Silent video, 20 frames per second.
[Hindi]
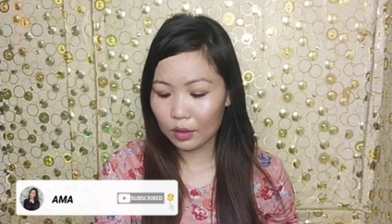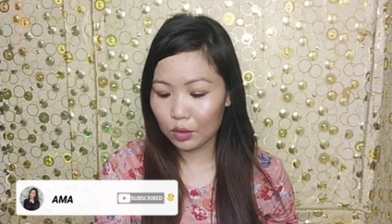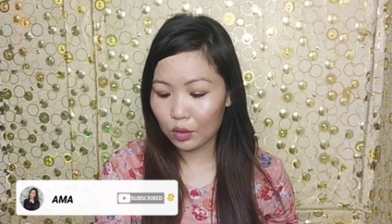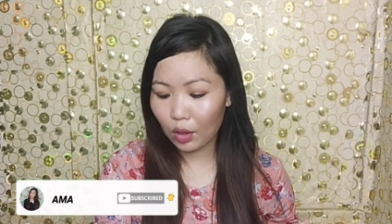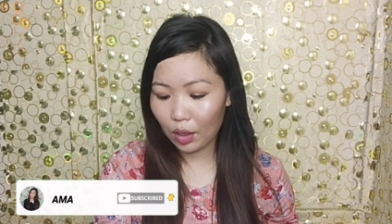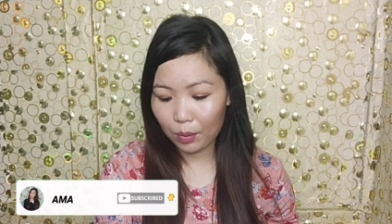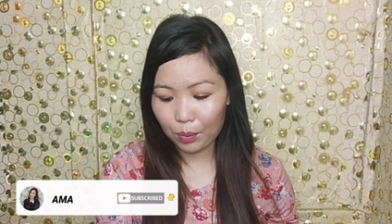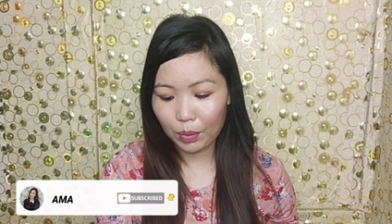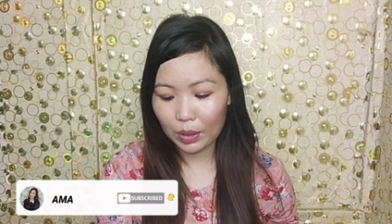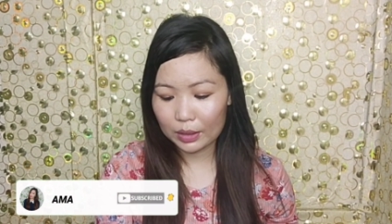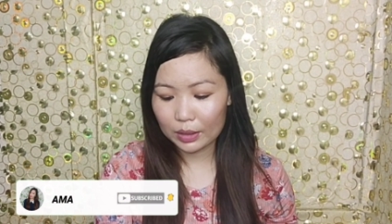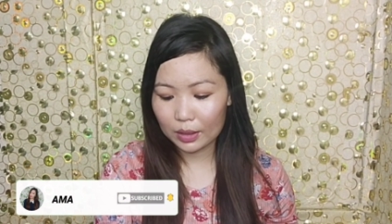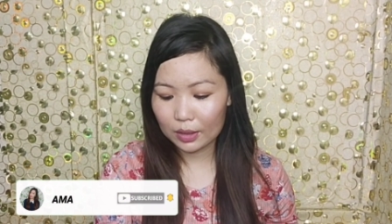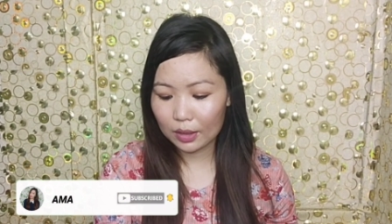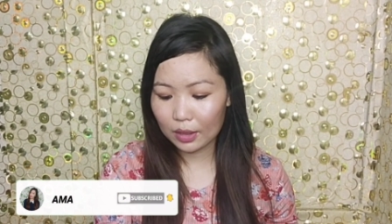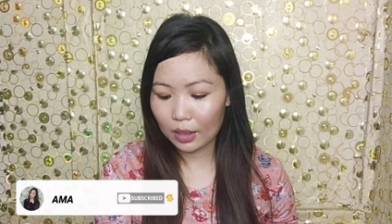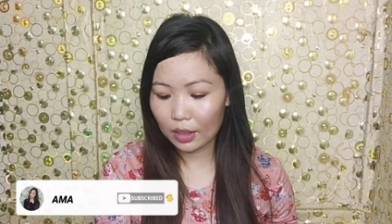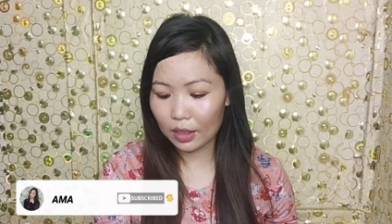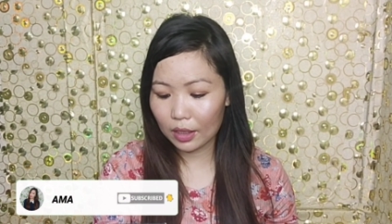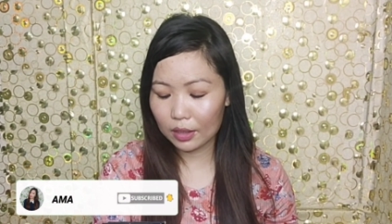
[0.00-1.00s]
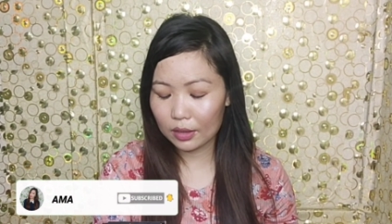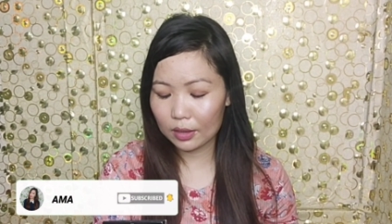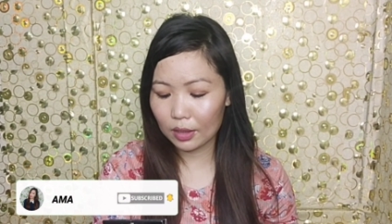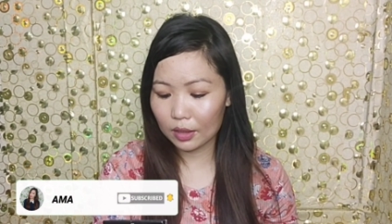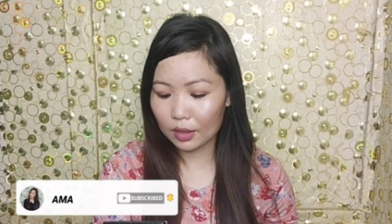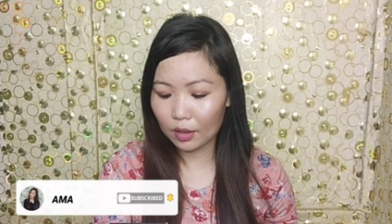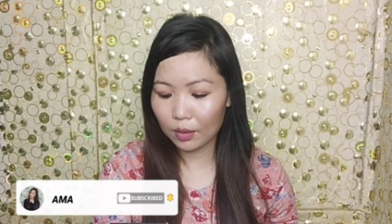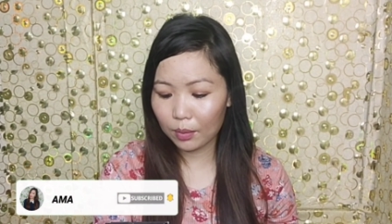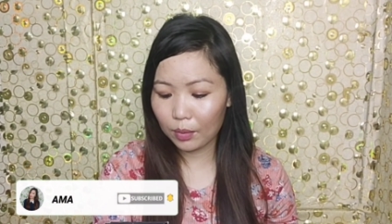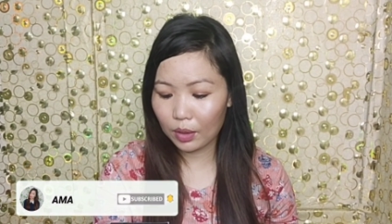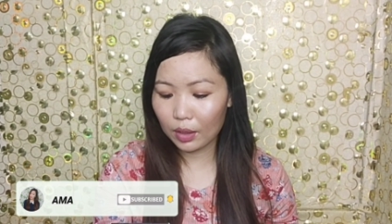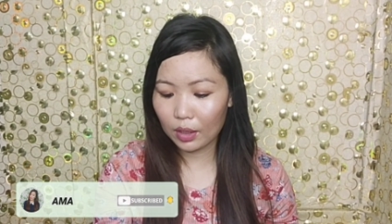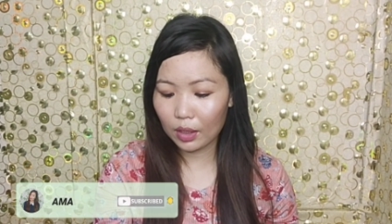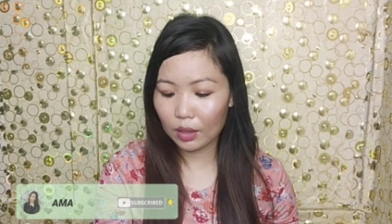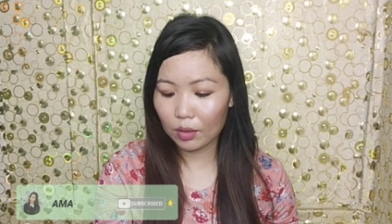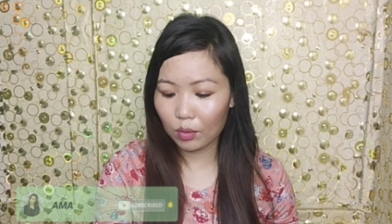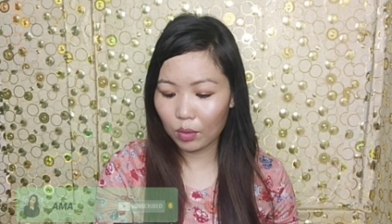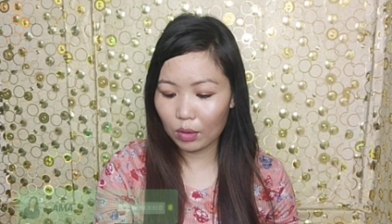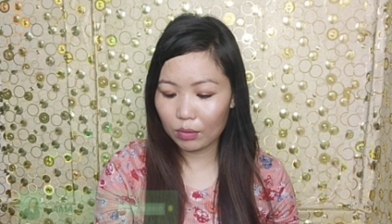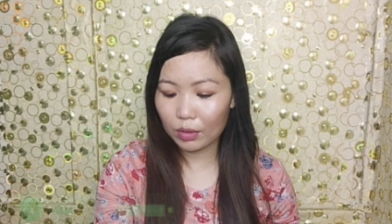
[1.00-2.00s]
जो हम परचेस किया है सेट नंबर
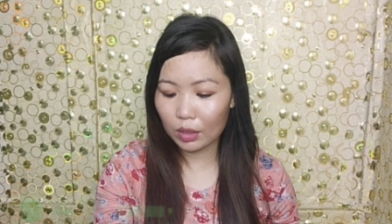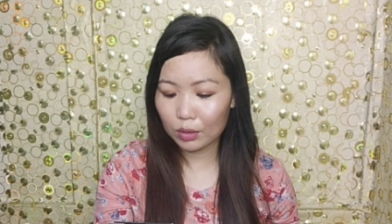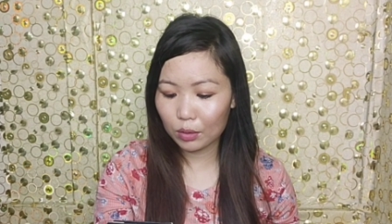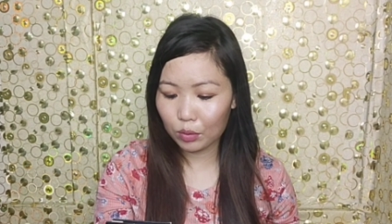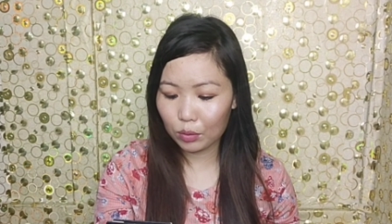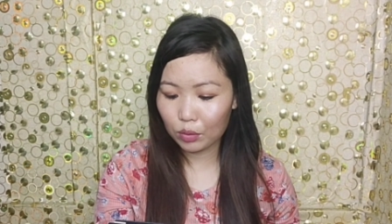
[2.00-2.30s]
है वन